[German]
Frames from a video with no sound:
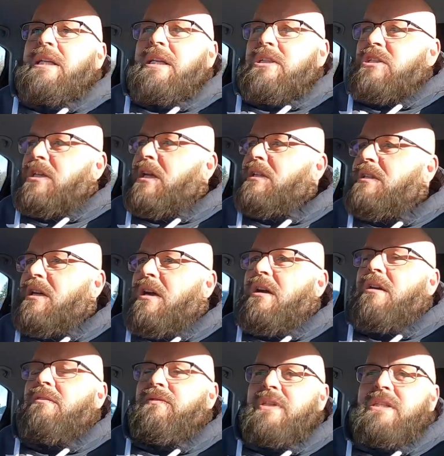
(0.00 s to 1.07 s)
Der stand
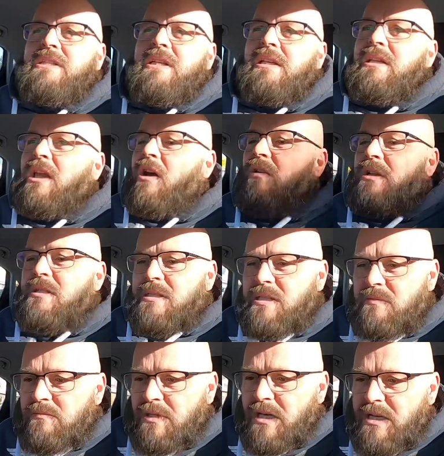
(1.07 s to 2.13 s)
da, wie gesagt,
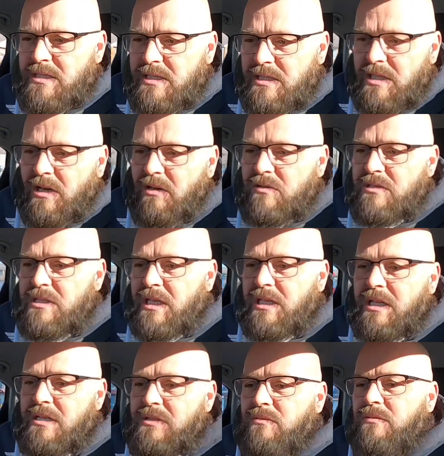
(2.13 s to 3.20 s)
337.000, hat
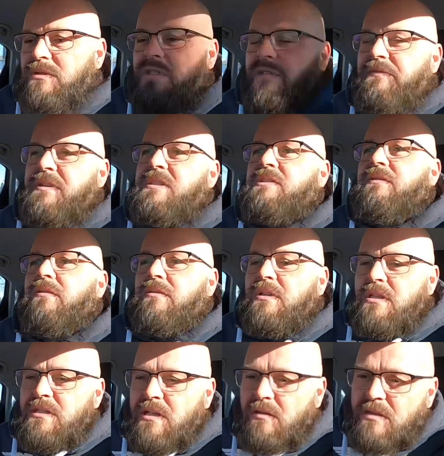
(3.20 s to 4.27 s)
er jetzt runter, fast
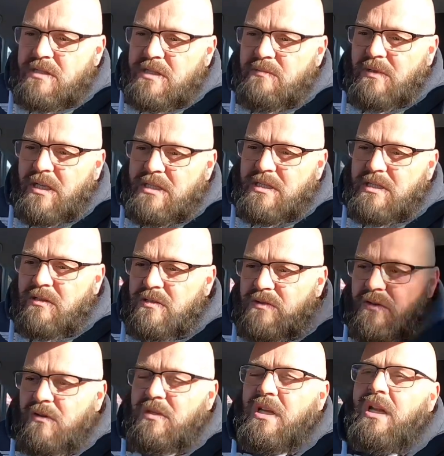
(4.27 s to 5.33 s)
200,
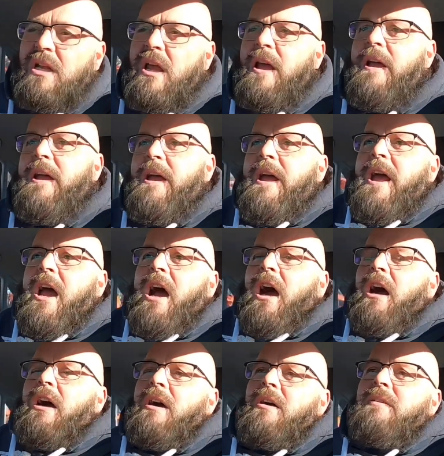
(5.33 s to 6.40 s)
337.200.
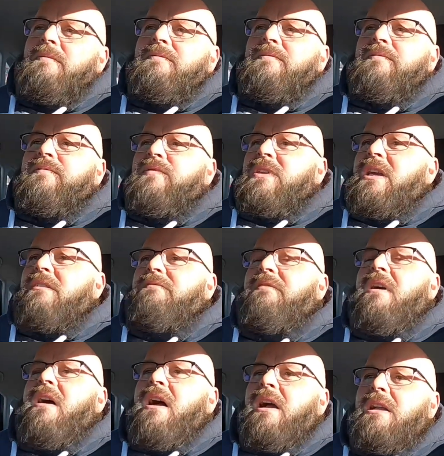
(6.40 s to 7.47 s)
Ähm, der
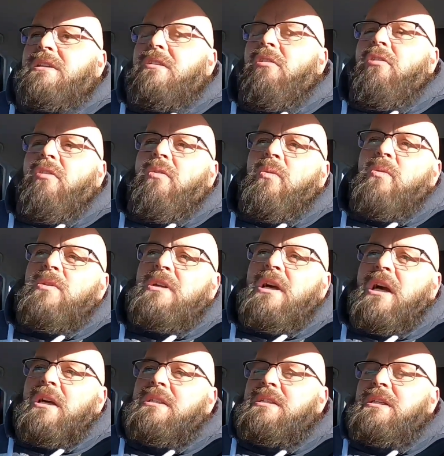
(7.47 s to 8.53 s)
war halt auch ohne
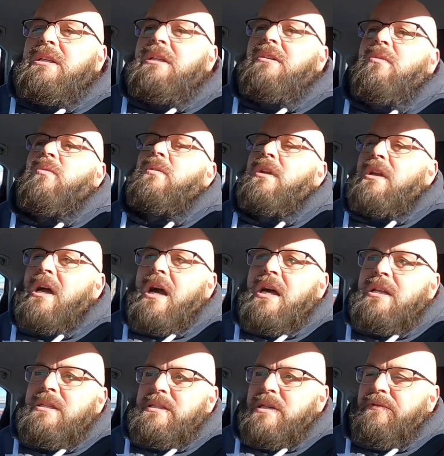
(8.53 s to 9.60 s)
Garantie, ohne gar
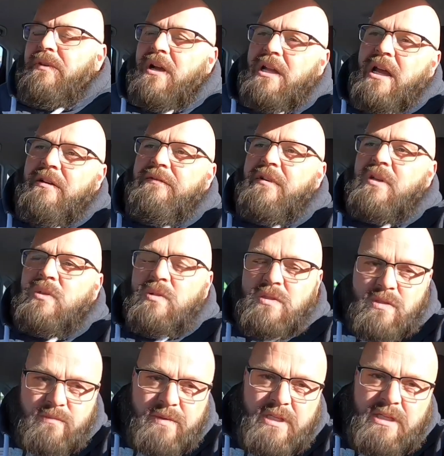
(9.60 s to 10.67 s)
nichts. Der war halt einfach nur
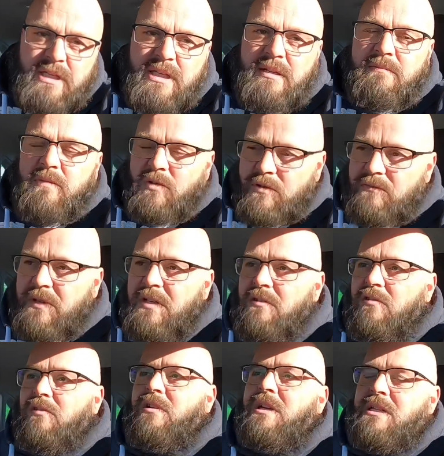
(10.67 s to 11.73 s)
zu mitnehmen. Und wenn du
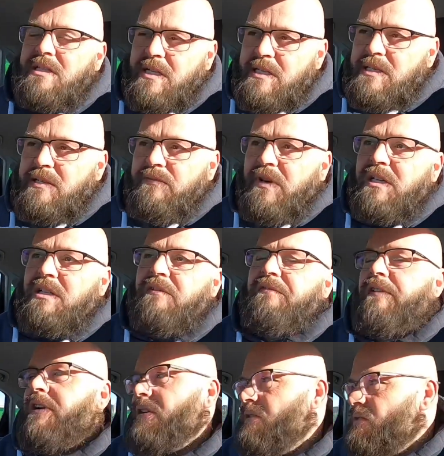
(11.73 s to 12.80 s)
Glück hast, kannst du den weiterfahren.